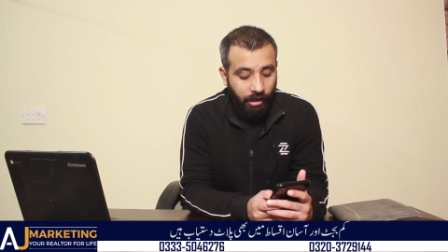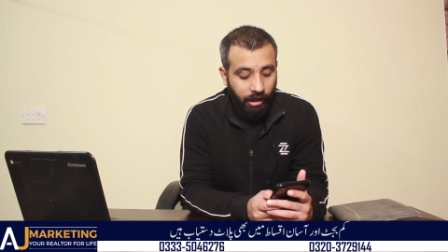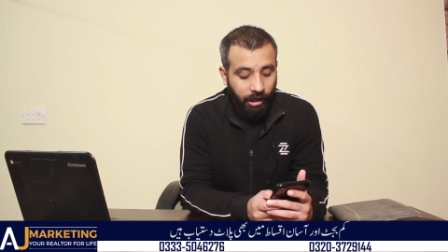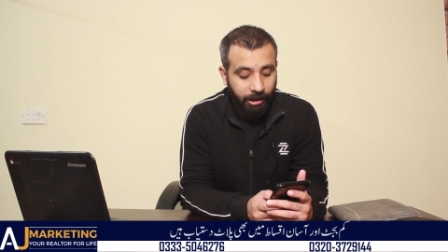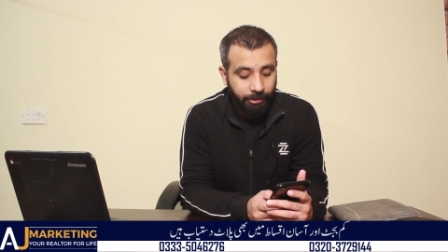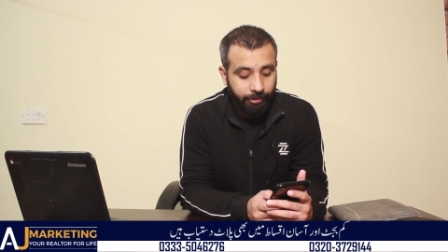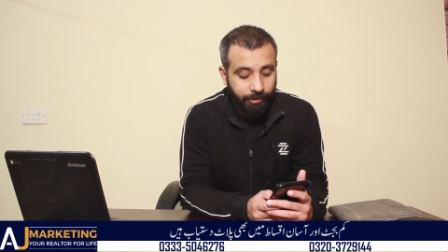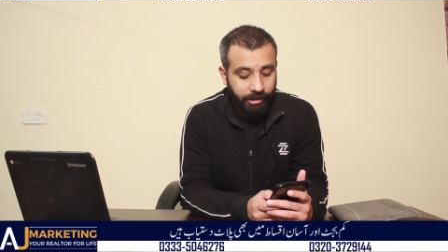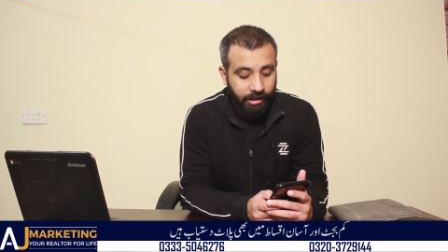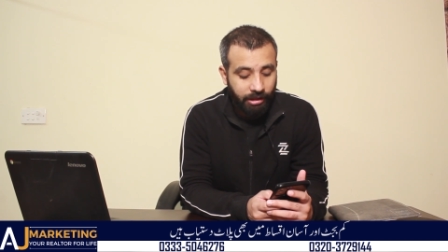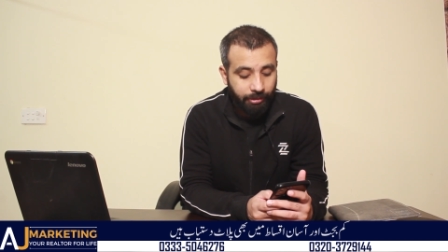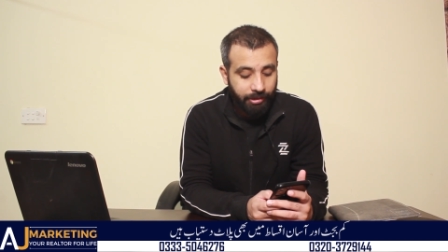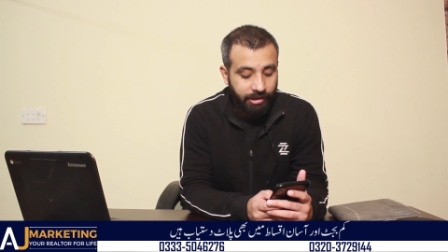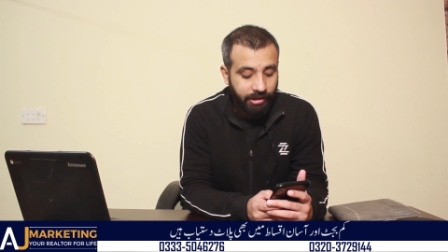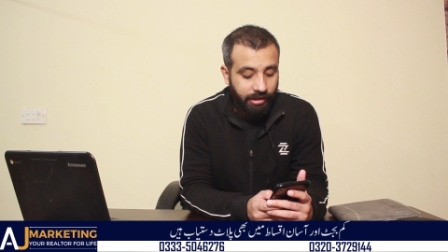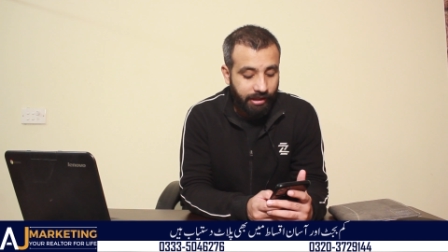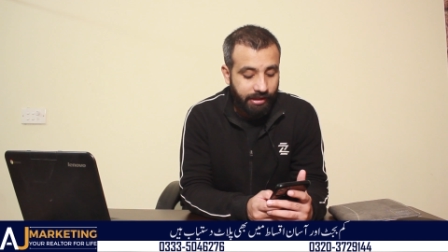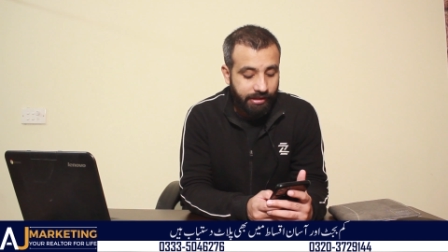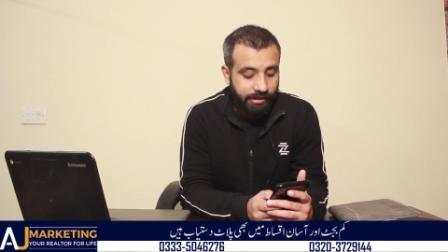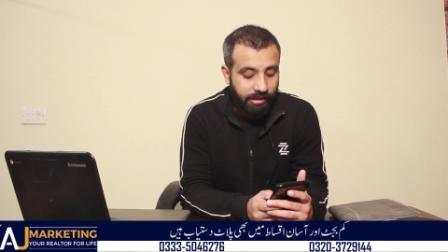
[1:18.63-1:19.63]
आठ मरला पे
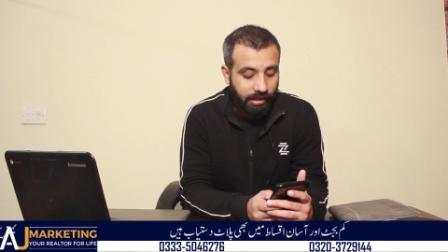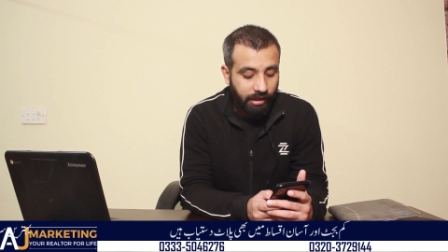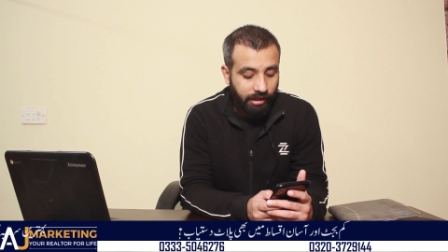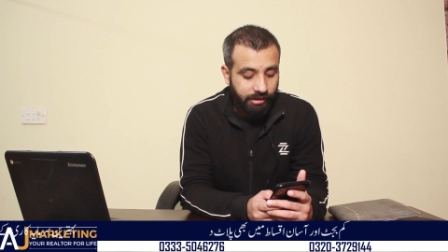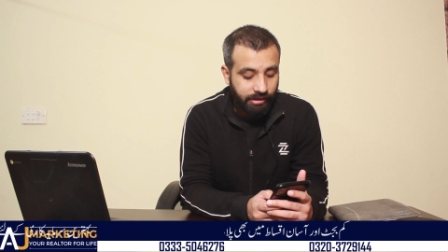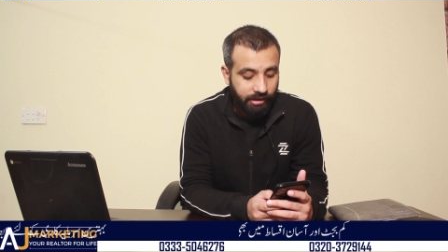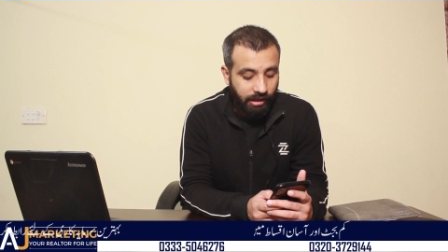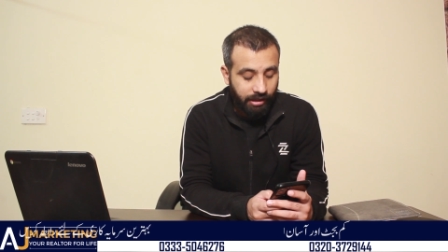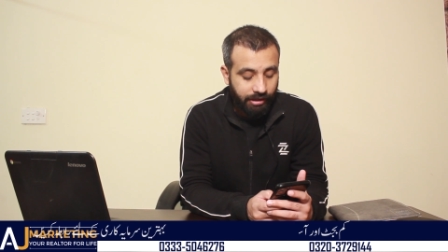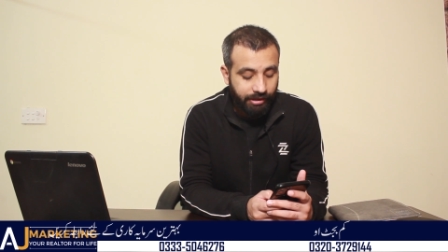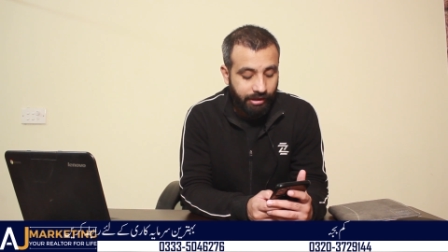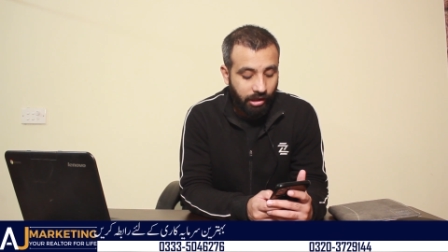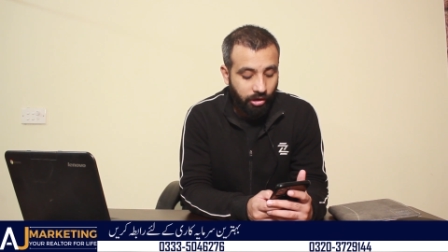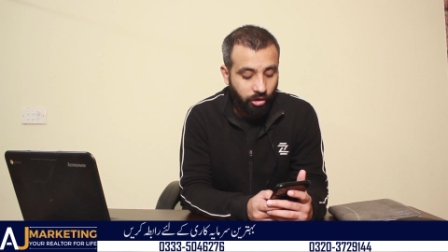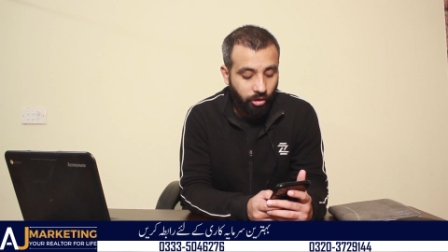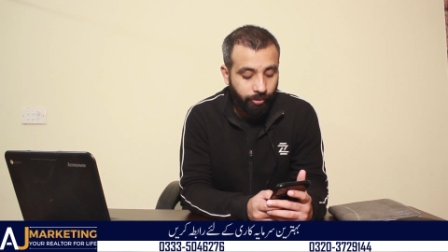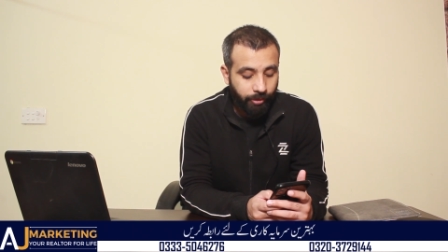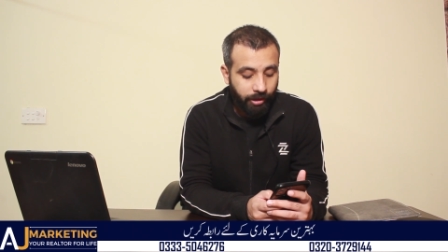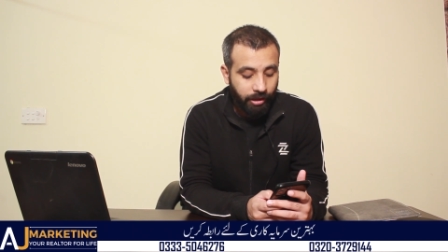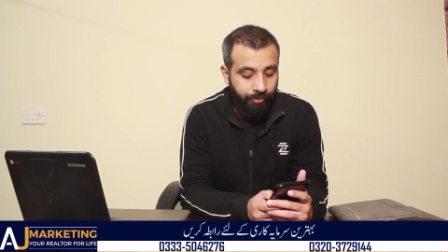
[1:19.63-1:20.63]
तेईस लाख साठ
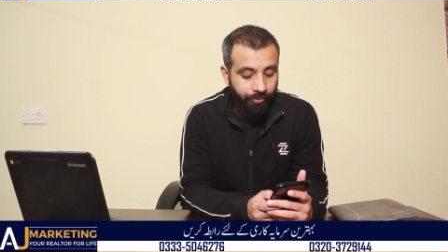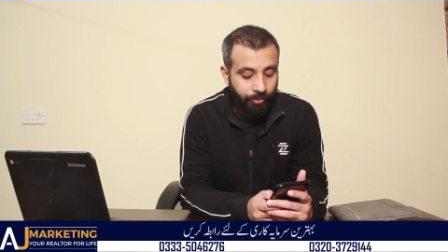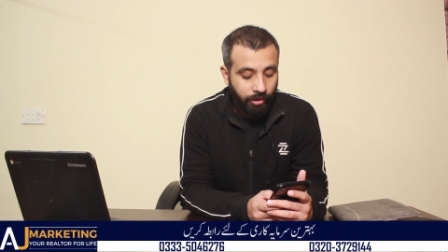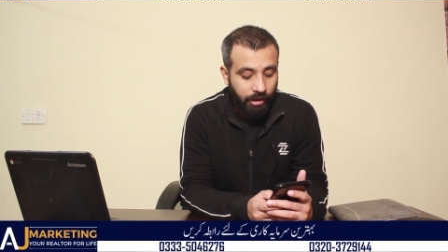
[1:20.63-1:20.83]
हज़ार रुपये